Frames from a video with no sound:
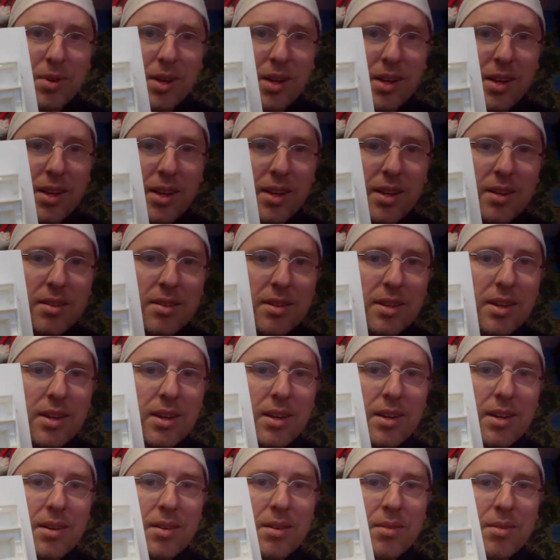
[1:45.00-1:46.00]
der
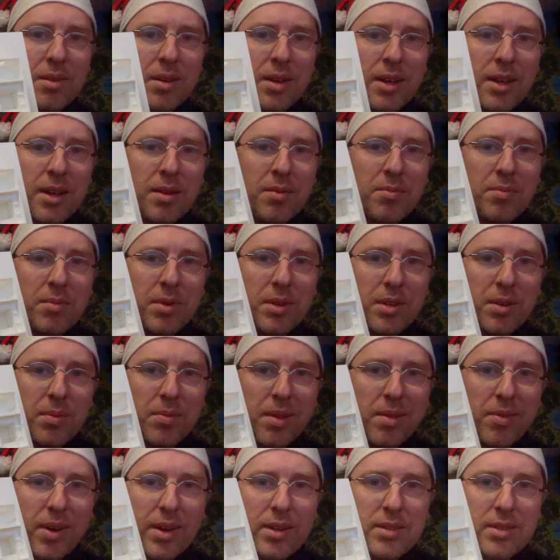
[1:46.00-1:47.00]
legendäre mit dem
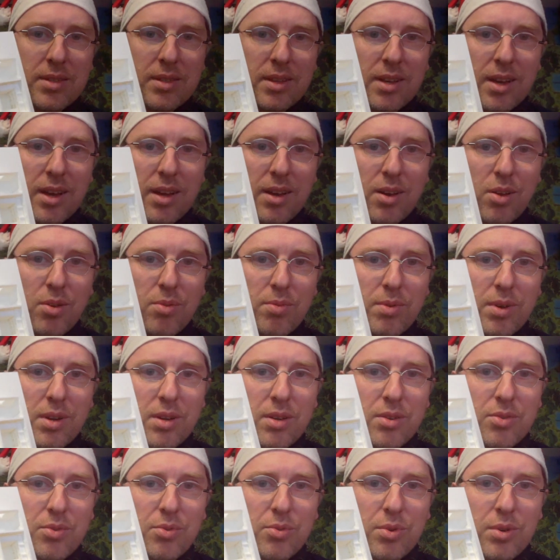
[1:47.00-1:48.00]
schwarzen Keiler über
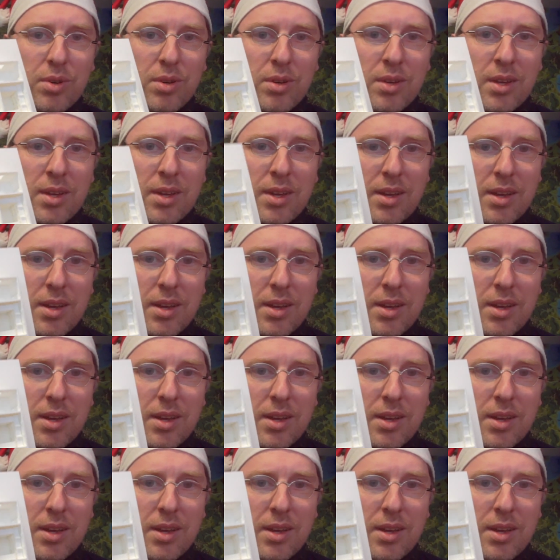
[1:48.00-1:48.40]
der Tür.